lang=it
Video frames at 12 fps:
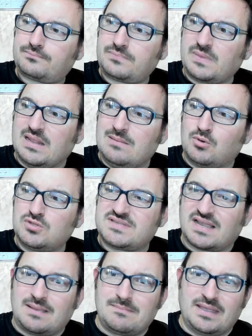il Monza ha
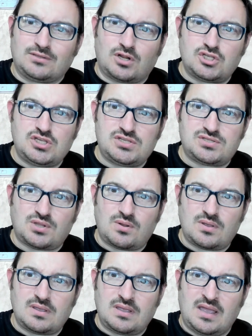cambiato registro,
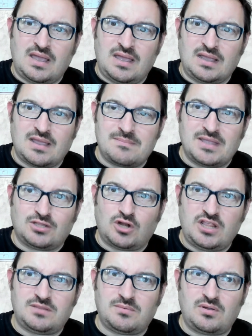ha cambiato
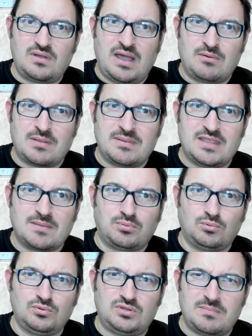ritmo, ha una media
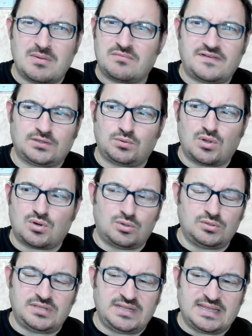punti, abbiamo fatto due
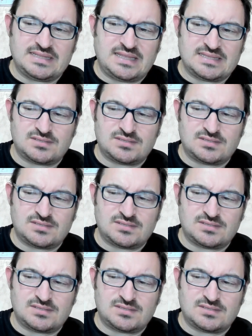conti da, da zona